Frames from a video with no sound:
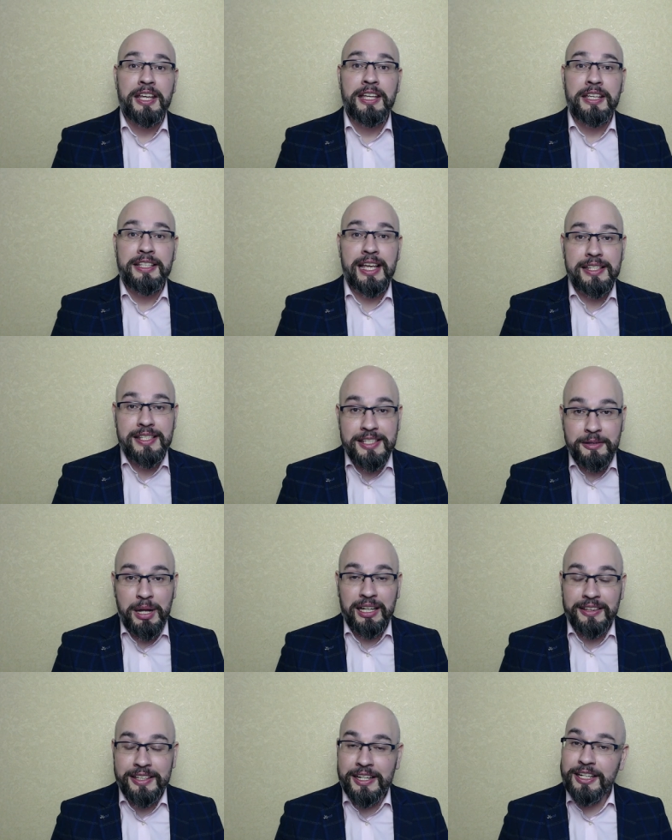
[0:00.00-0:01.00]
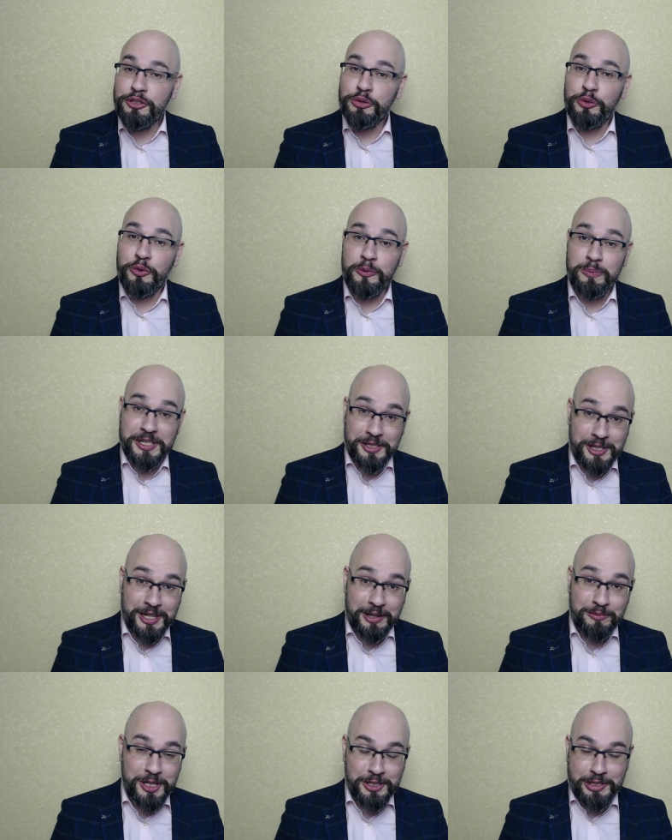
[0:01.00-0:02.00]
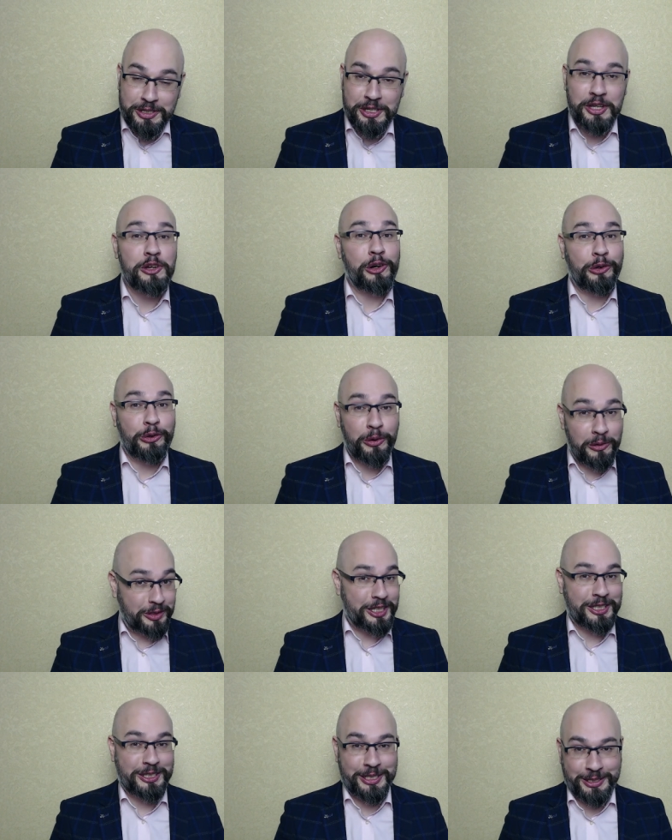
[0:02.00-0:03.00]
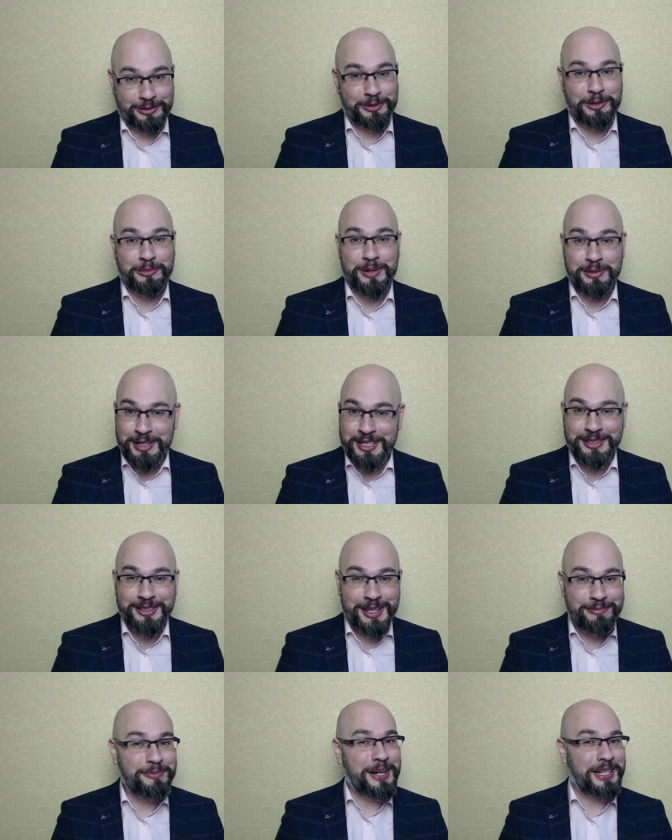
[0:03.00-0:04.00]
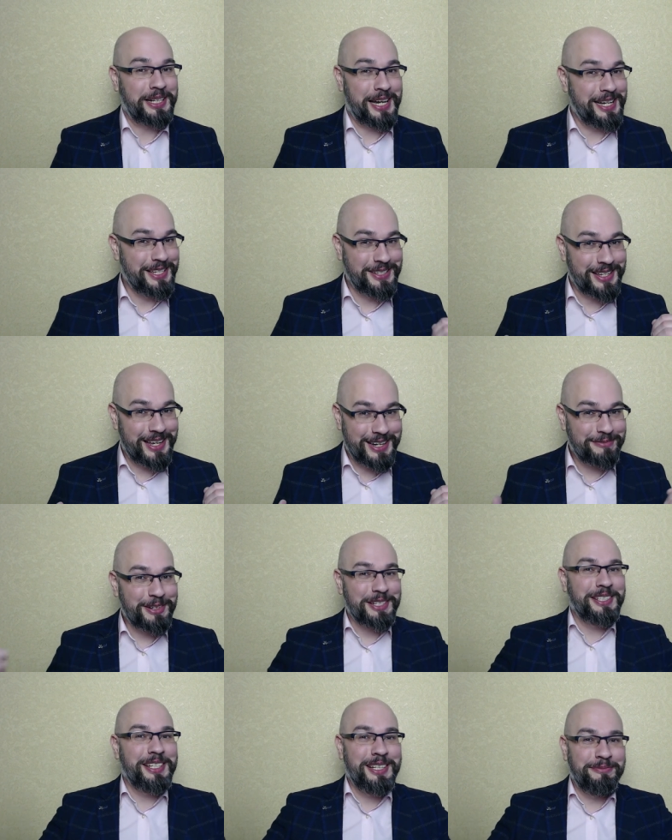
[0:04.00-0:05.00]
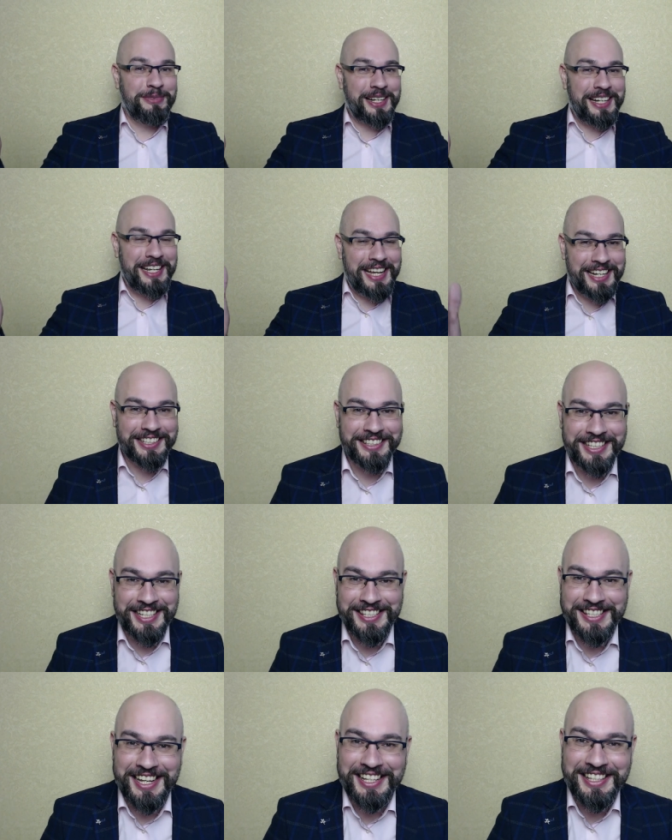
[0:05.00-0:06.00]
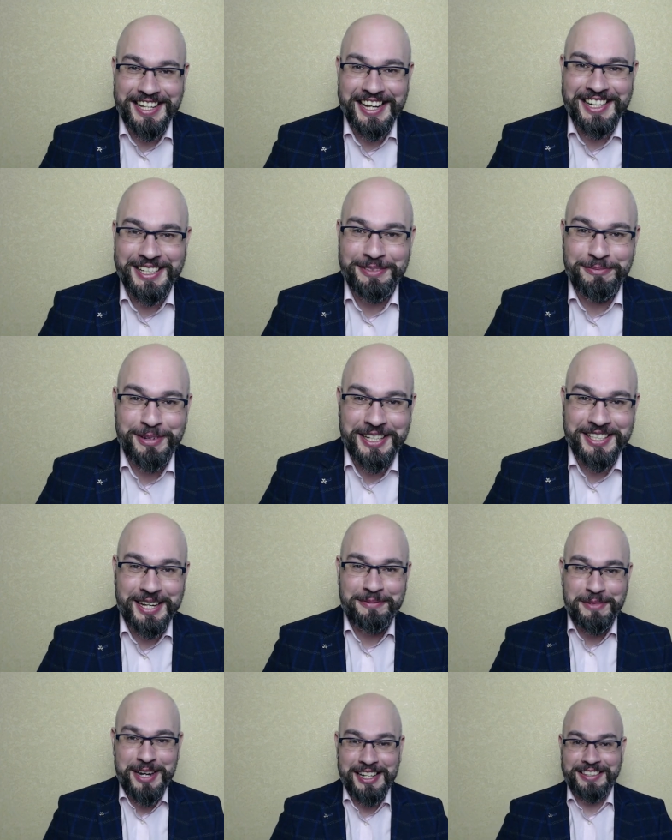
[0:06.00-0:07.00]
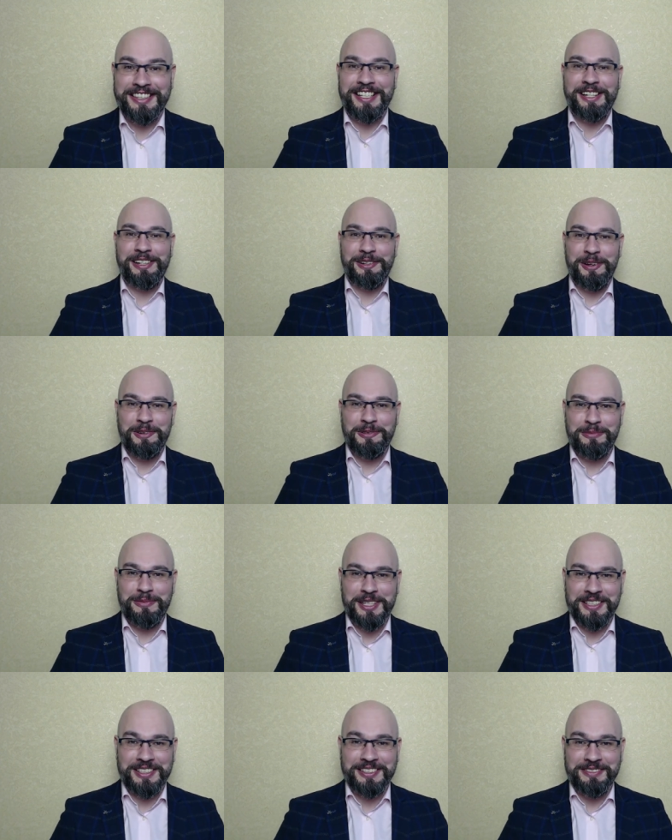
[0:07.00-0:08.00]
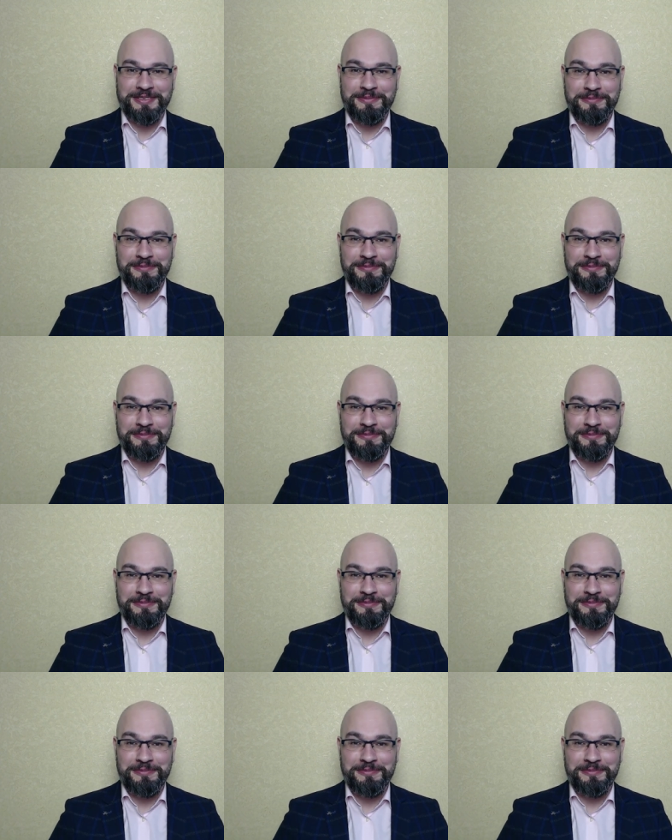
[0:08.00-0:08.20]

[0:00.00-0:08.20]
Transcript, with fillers: Я снимал наличку без комиссии ровно до того момента, пока не заработал проект «Национальный банкоматный роуминг».